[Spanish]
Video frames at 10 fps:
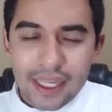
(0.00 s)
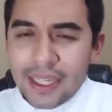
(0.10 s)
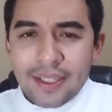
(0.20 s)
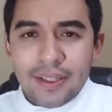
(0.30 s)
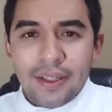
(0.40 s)

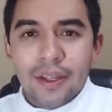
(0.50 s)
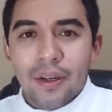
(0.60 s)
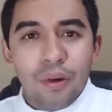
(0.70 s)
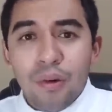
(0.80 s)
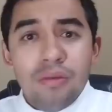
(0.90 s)
Es
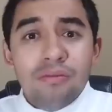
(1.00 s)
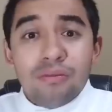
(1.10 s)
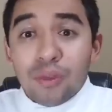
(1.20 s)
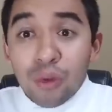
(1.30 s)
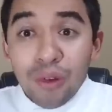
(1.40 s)
un
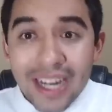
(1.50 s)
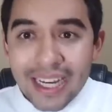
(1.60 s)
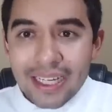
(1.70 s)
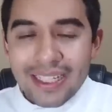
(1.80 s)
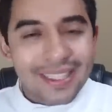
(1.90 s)

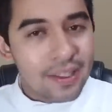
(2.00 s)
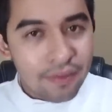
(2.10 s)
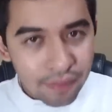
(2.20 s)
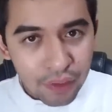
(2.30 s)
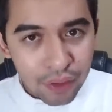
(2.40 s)
túnel
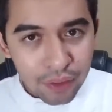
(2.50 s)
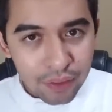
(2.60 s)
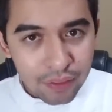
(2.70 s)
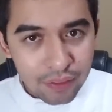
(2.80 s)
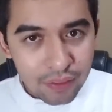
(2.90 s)
sin
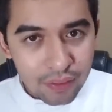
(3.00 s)
fondo.